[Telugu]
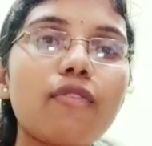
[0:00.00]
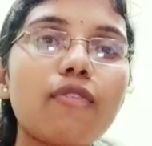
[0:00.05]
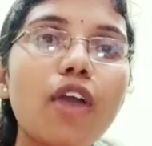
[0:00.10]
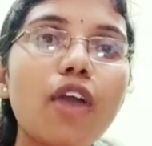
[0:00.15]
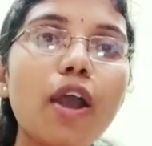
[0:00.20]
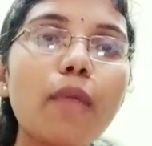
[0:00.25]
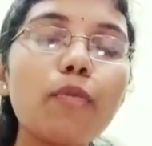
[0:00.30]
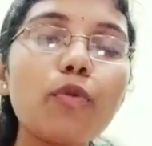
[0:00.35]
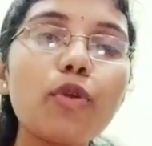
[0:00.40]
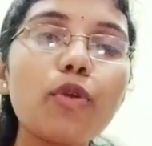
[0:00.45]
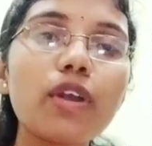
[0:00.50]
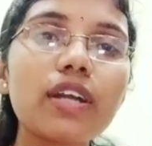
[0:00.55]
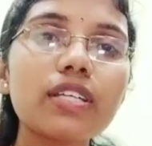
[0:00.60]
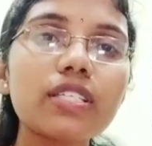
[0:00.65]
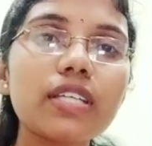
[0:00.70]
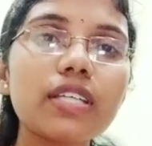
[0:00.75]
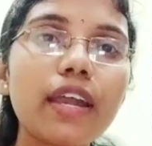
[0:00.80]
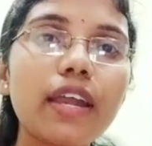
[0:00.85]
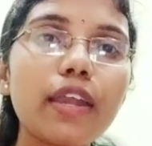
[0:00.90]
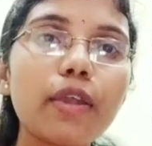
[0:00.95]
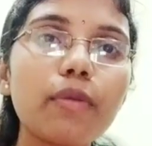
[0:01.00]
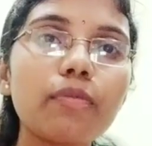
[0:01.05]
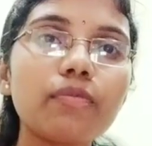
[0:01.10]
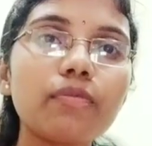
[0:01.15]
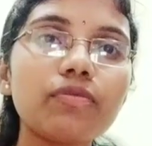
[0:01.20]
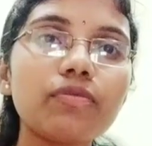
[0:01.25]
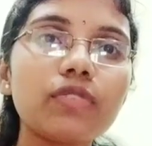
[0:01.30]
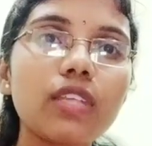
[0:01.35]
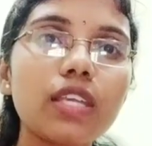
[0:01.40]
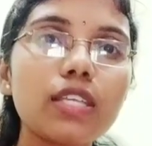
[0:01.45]
వాము కషాయం
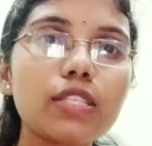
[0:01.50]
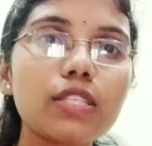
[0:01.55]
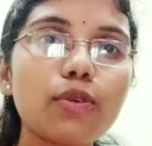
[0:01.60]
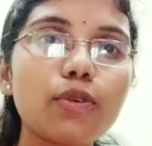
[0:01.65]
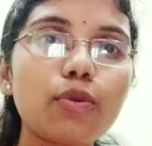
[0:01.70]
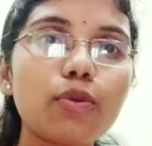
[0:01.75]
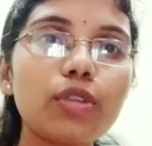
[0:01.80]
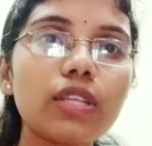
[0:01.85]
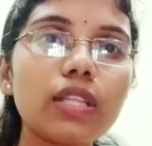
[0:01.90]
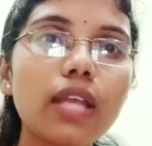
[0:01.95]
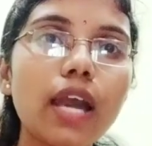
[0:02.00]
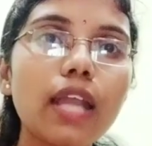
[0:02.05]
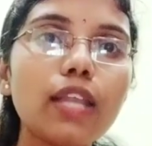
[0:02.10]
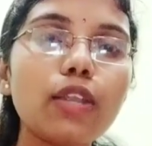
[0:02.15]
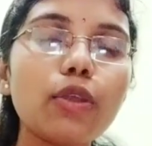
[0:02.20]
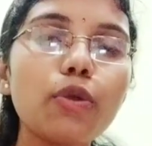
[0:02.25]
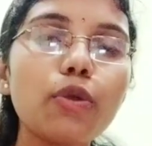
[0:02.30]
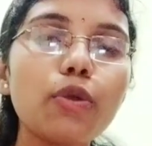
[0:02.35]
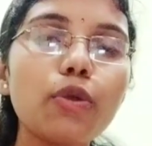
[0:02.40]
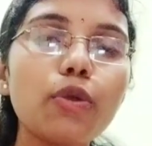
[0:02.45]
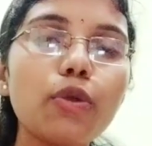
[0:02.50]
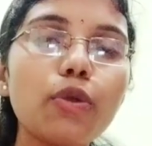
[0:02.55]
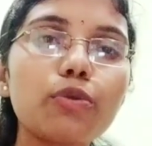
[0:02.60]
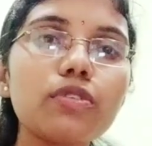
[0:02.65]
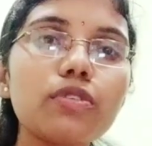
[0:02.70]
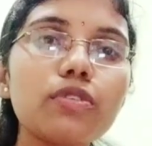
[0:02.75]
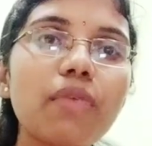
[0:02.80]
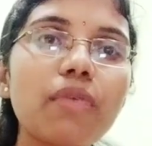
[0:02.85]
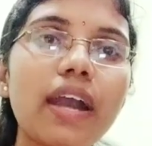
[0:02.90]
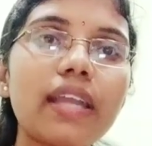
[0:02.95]
తీసుకొని దాంట్లో
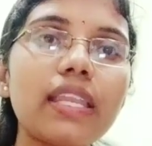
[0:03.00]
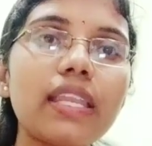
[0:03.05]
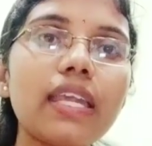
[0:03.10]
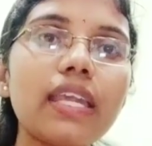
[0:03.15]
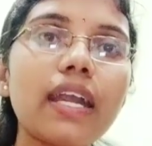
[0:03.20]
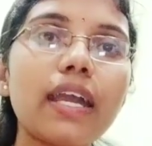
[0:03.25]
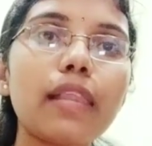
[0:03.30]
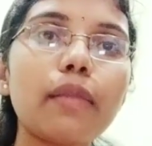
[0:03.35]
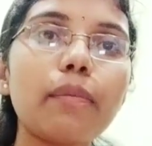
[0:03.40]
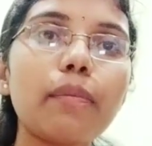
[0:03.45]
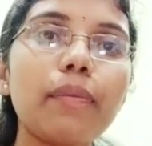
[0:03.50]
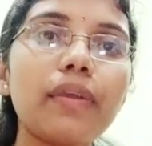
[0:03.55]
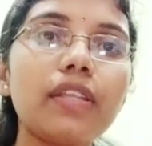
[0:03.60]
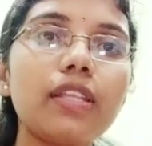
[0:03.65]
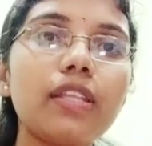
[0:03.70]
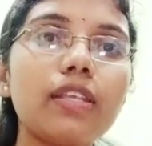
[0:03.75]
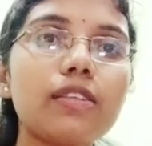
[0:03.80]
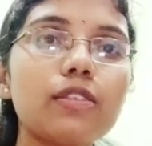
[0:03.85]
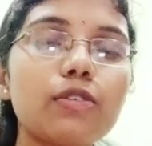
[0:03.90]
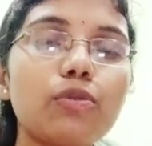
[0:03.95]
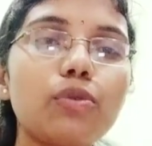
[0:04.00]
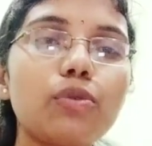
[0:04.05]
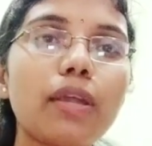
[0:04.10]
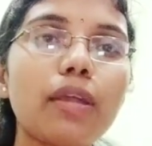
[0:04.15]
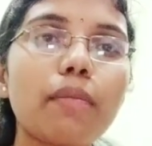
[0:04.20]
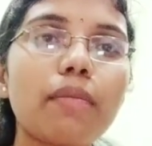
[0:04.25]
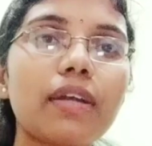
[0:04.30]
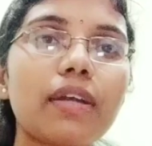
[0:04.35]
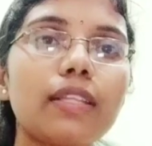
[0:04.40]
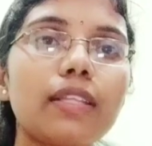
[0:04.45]
కొంచెం హనీ కలిపి తీసుకుంటే
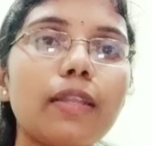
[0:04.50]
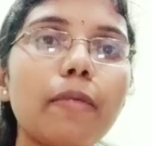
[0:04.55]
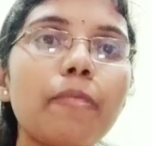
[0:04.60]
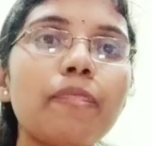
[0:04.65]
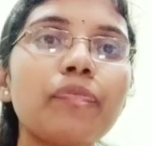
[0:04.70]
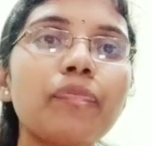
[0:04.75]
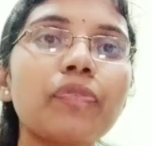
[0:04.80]
మాత్రం